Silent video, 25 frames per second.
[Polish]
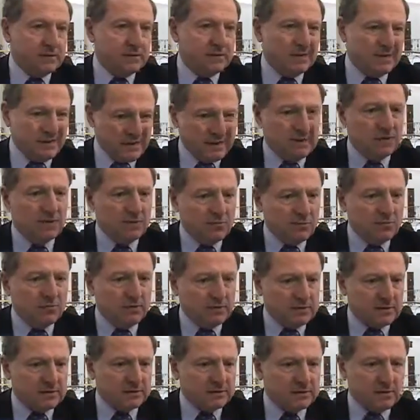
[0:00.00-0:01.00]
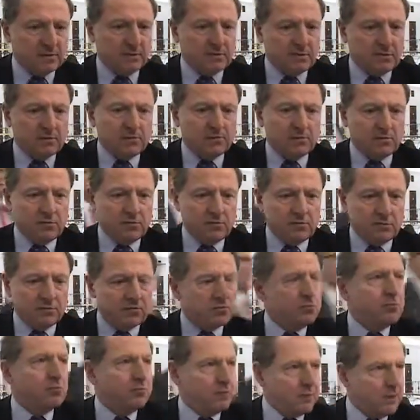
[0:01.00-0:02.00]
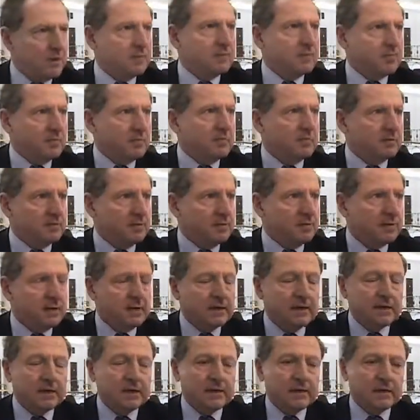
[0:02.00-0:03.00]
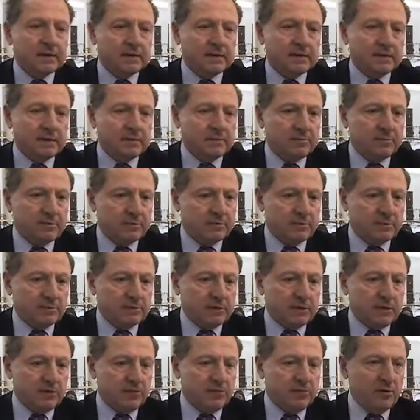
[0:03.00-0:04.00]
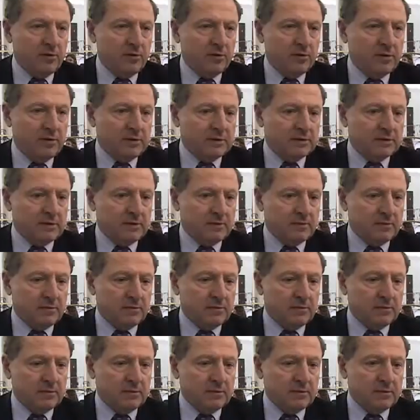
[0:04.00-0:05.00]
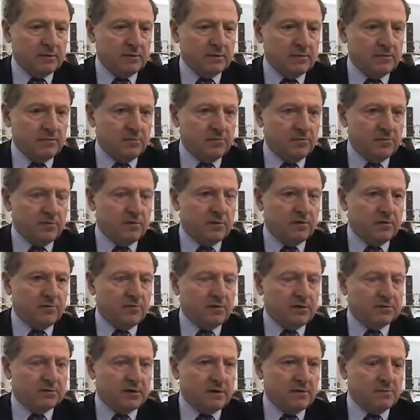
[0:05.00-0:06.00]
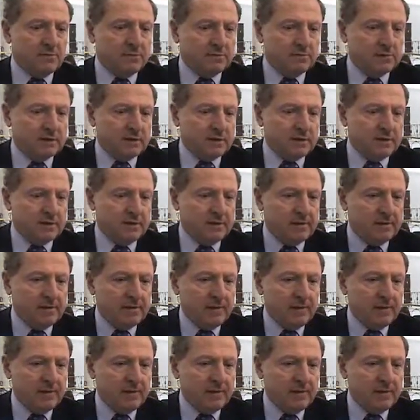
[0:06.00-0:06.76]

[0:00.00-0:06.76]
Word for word: Generalnie uważam, że to byłoby głupie. Gdyby coś takiego miało miejsce, my w ogóle uważamy, że